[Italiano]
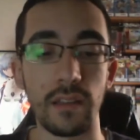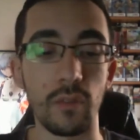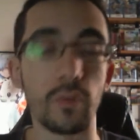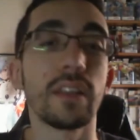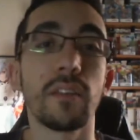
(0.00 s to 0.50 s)

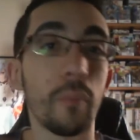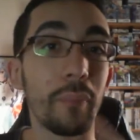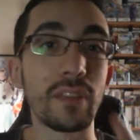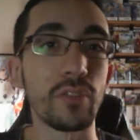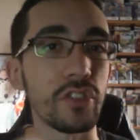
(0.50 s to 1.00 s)
Eh, quindi
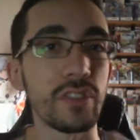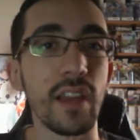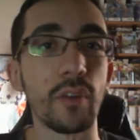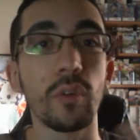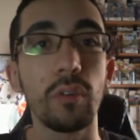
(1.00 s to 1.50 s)
non penso ci
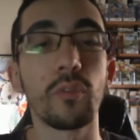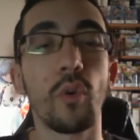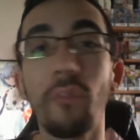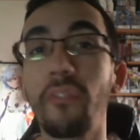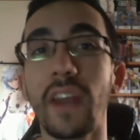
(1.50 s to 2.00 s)
siano
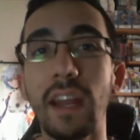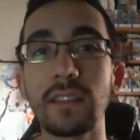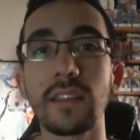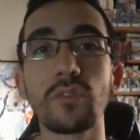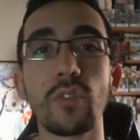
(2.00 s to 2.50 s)

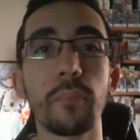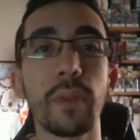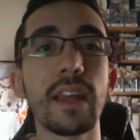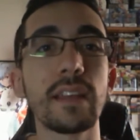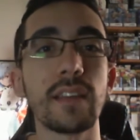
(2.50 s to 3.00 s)
conferenze a
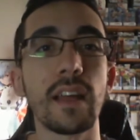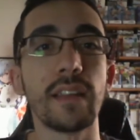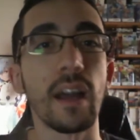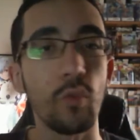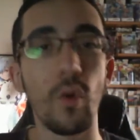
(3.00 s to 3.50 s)
sorpresa
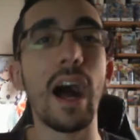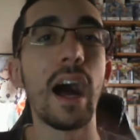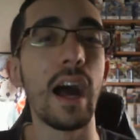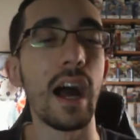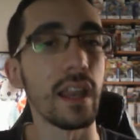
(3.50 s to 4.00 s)
da
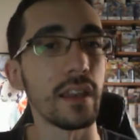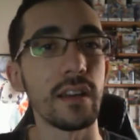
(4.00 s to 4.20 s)
qua al,